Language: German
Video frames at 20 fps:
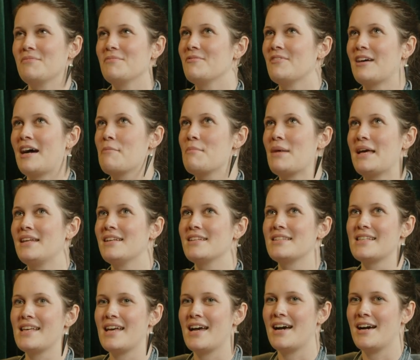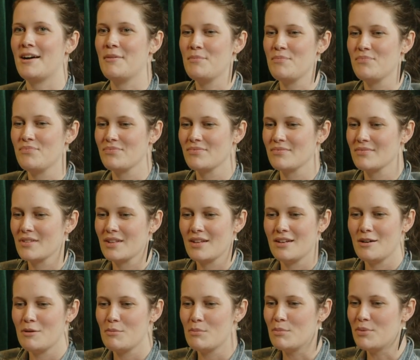war am Ende sehr
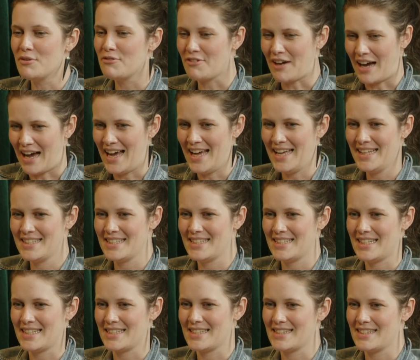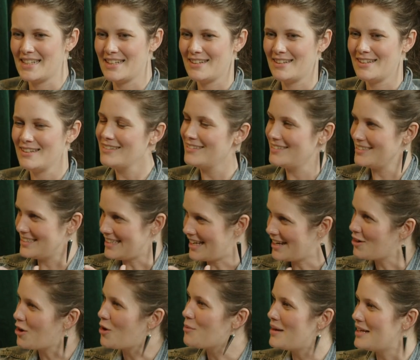befreit, dass
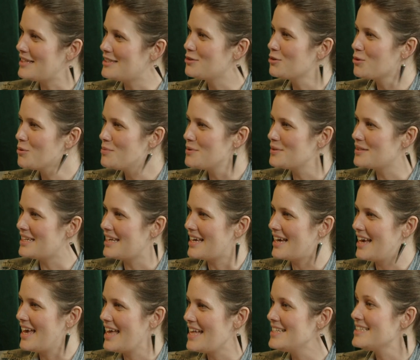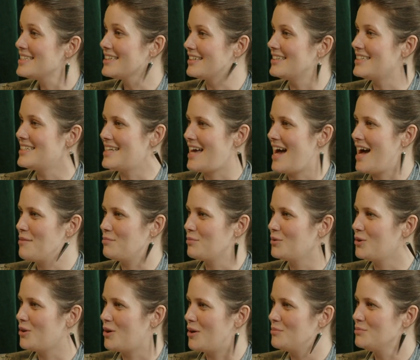dann nochmal die Gruppe der älteren
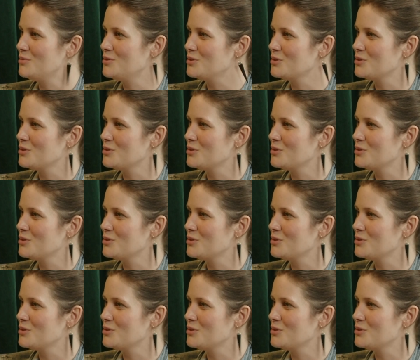Damen kommt